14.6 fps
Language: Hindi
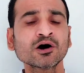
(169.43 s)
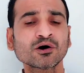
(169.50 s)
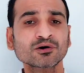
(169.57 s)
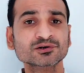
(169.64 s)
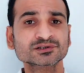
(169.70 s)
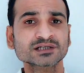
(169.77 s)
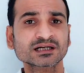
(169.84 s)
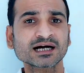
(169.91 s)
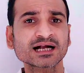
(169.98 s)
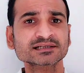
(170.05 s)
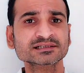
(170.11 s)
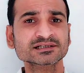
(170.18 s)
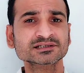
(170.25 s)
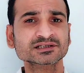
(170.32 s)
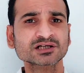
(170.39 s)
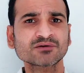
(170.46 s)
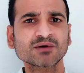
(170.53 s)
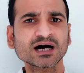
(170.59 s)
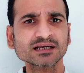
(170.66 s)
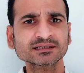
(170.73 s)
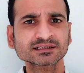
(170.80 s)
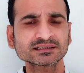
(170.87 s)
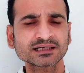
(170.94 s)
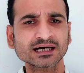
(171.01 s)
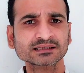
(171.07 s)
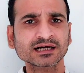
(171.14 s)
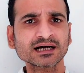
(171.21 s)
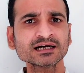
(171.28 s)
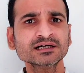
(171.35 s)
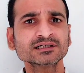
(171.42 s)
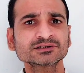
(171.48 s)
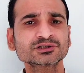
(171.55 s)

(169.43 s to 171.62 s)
और सरकार से सवाल किया था